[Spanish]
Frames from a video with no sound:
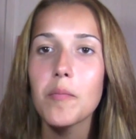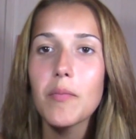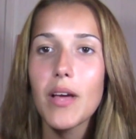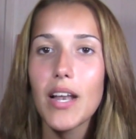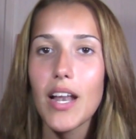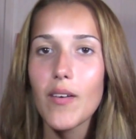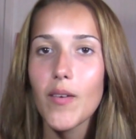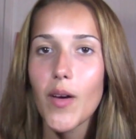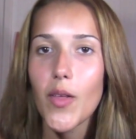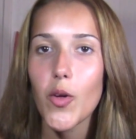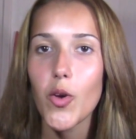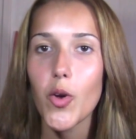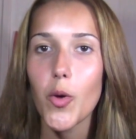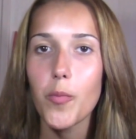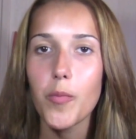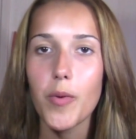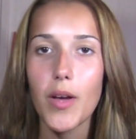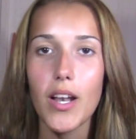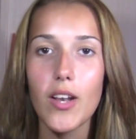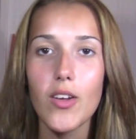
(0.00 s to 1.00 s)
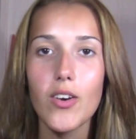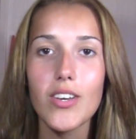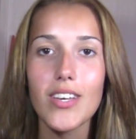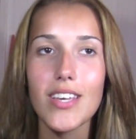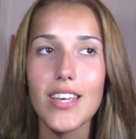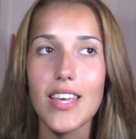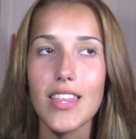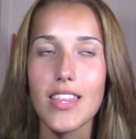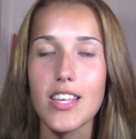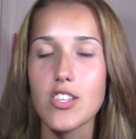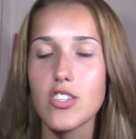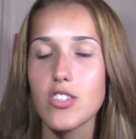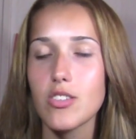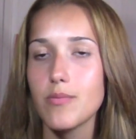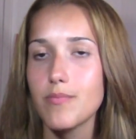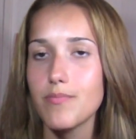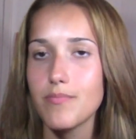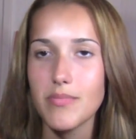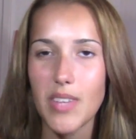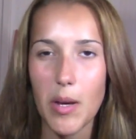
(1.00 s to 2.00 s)
me he lavado los pelos y he
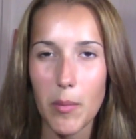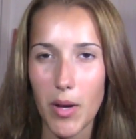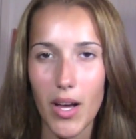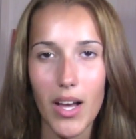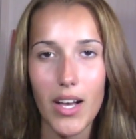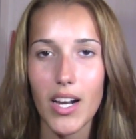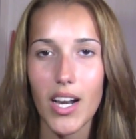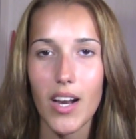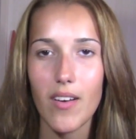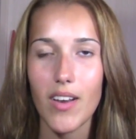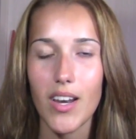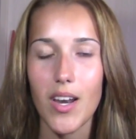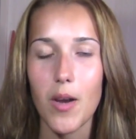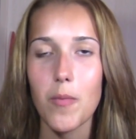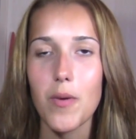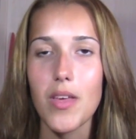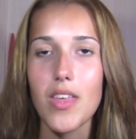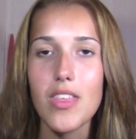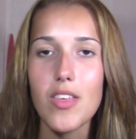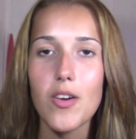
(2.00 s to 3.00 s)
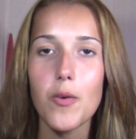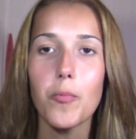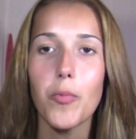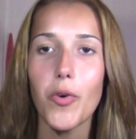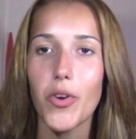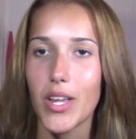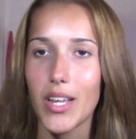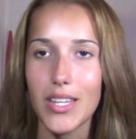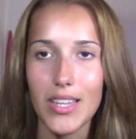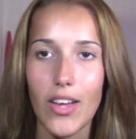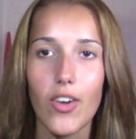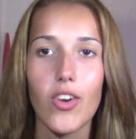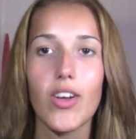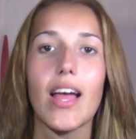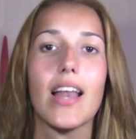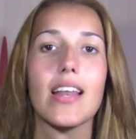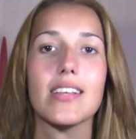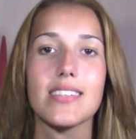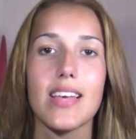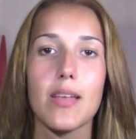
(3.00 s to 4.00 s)
dicho, vamos a grabar el vídeo porque tengo
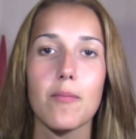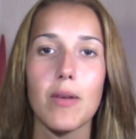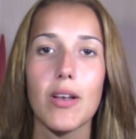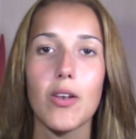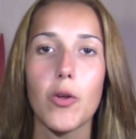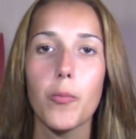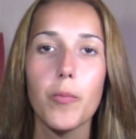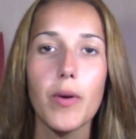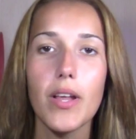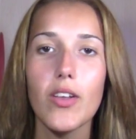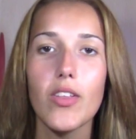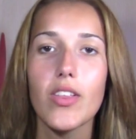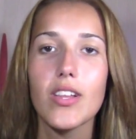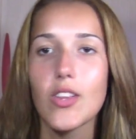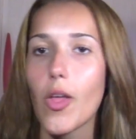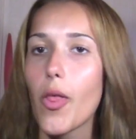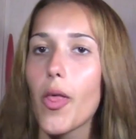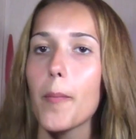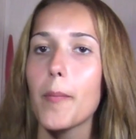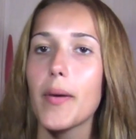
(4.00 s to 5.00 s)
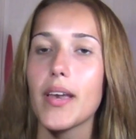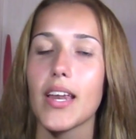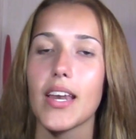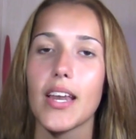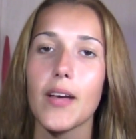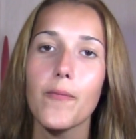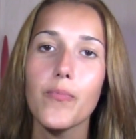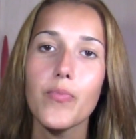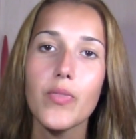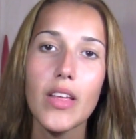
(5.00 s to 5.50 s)
que alisarme los pelos de todas maneras.